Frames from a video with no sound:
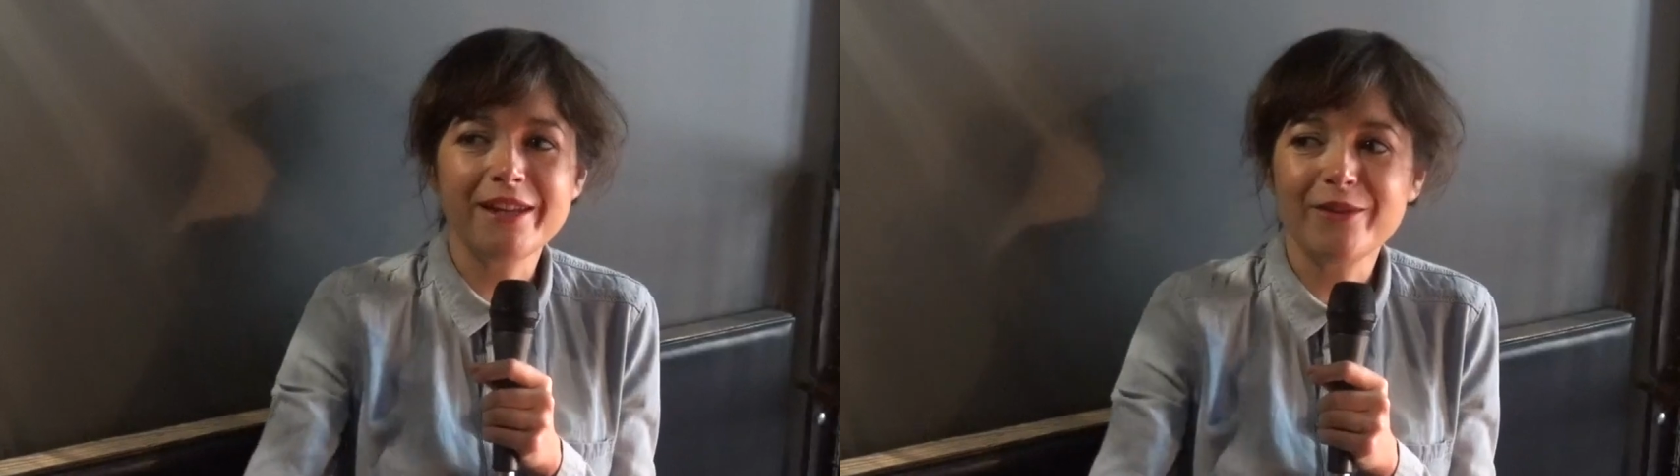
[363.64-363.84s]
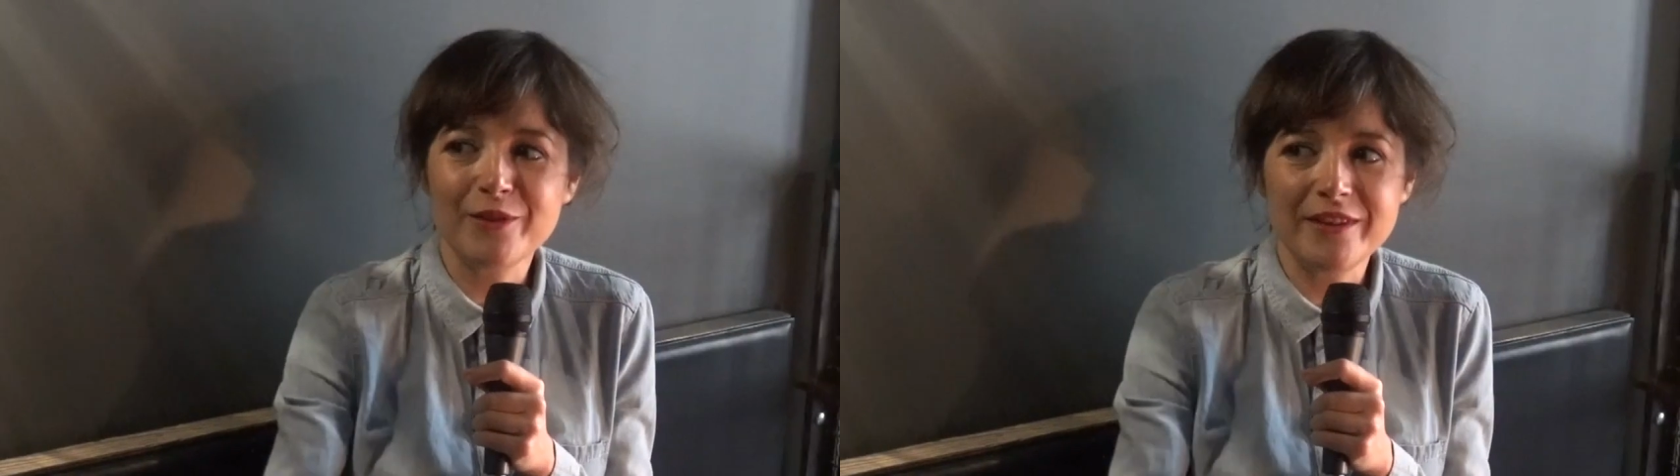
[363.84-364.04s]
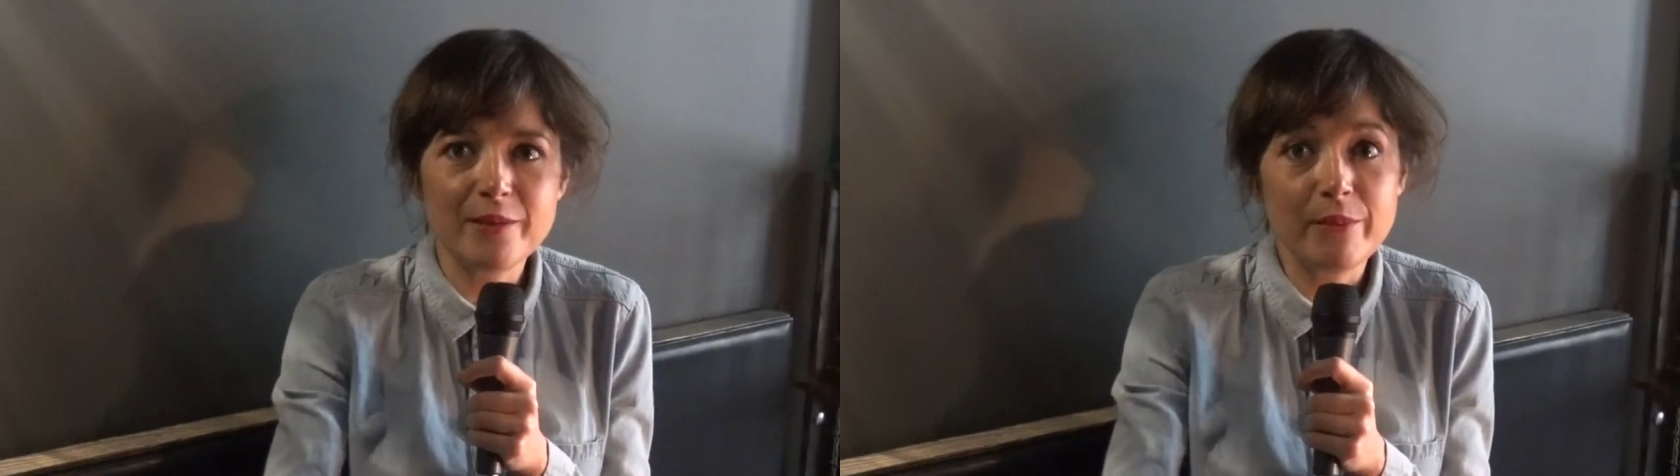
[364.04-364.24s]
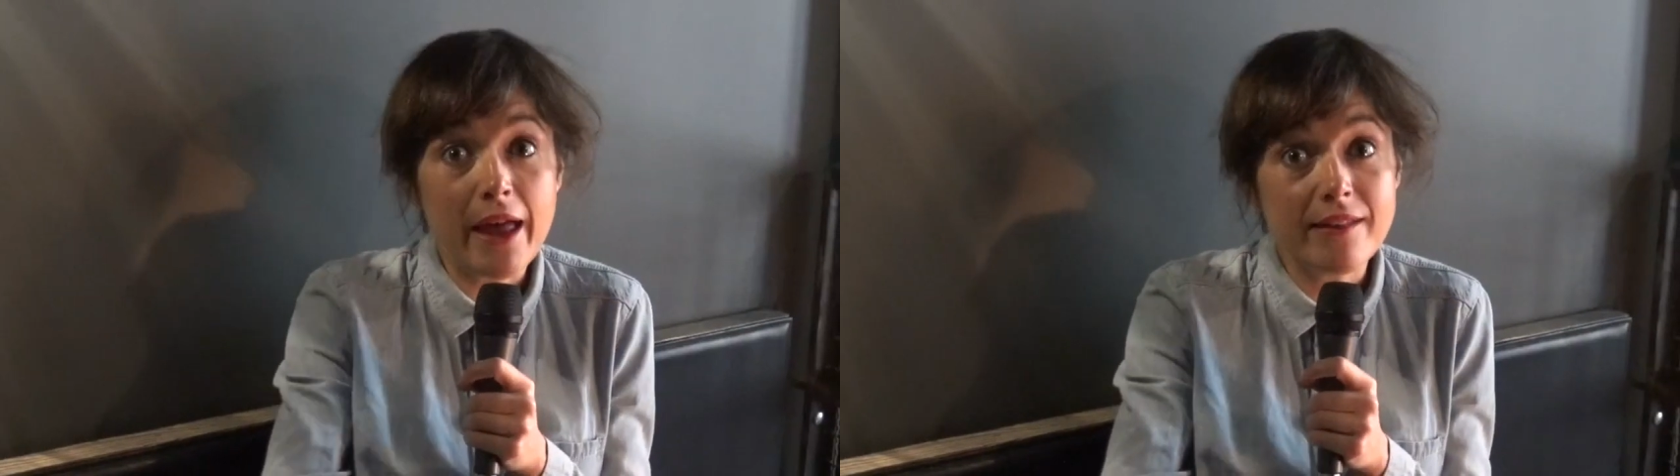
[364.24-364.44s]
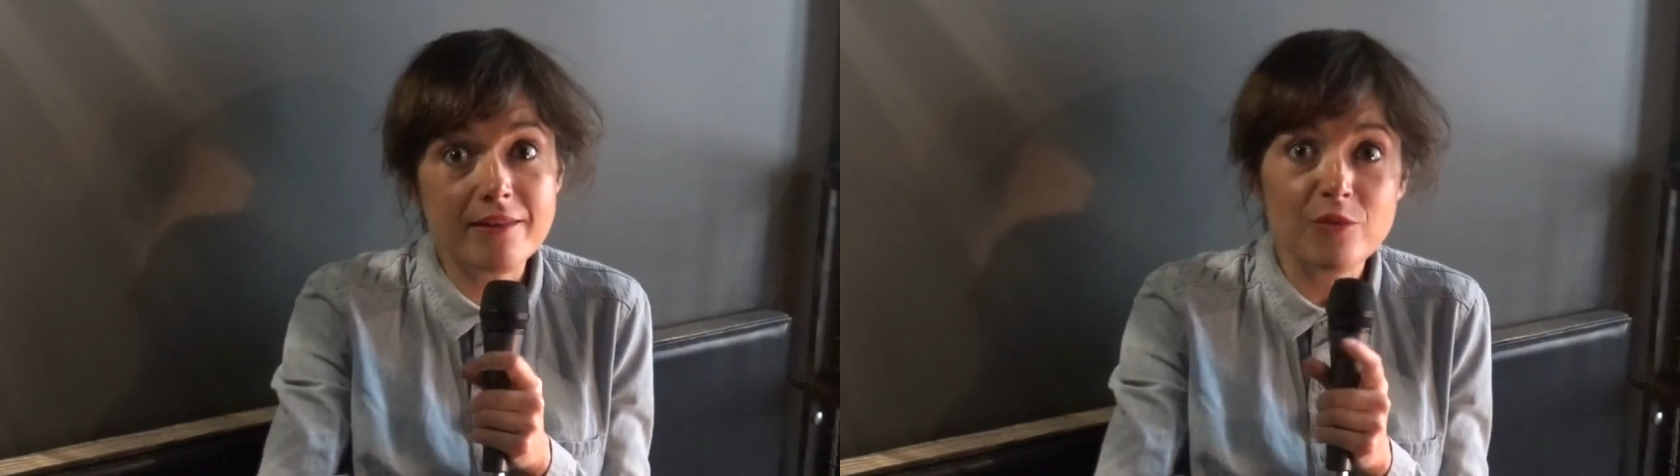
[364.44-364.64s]
se dire bah
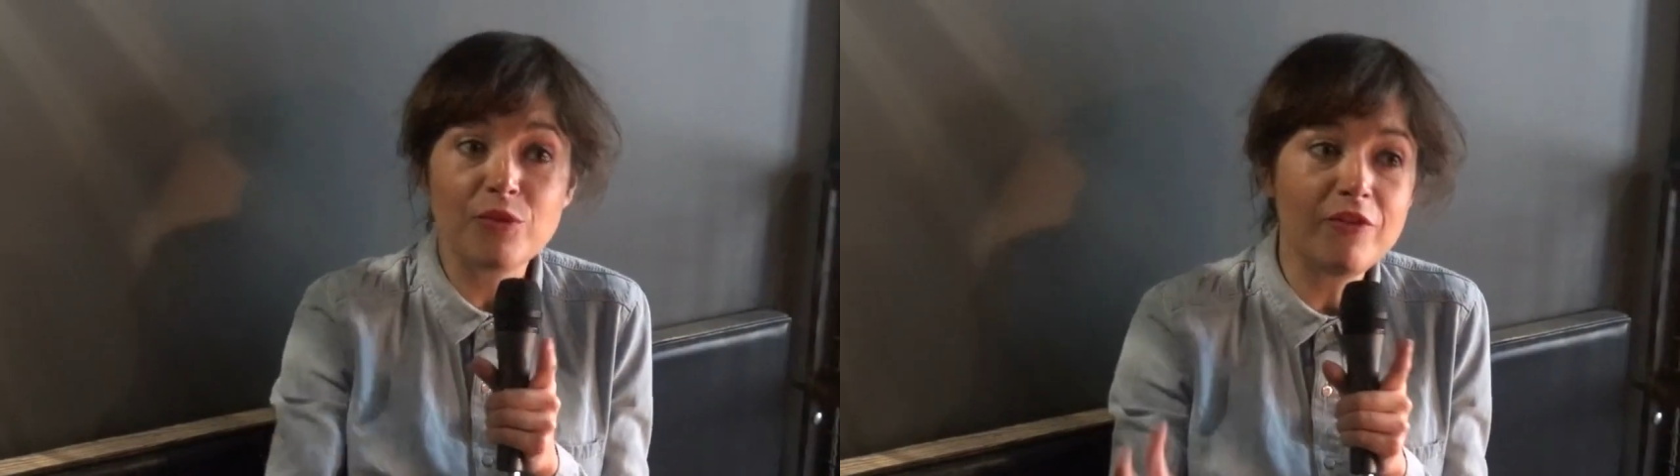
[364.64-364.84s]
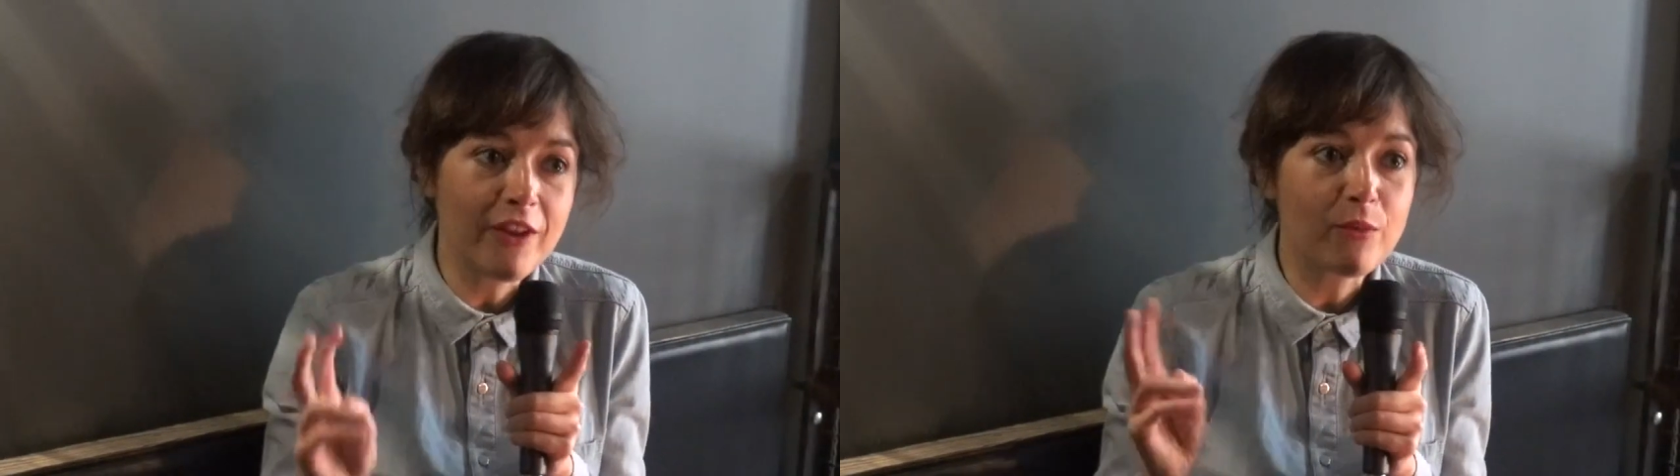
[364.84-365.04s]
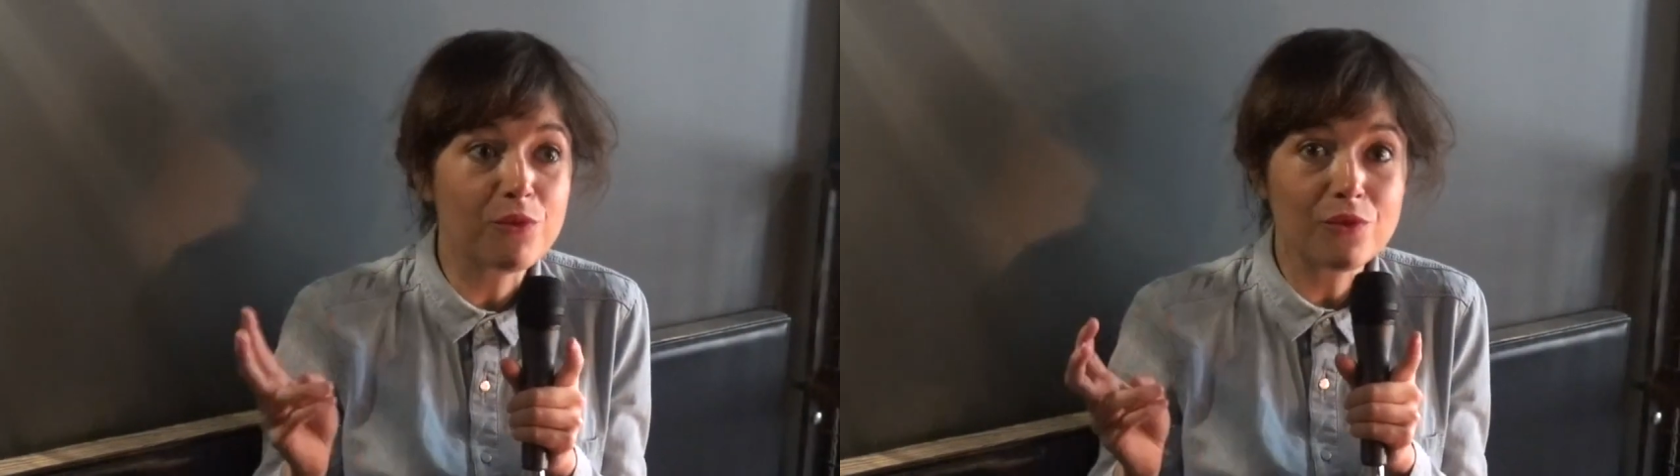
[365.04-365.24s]
si je peux le faire pour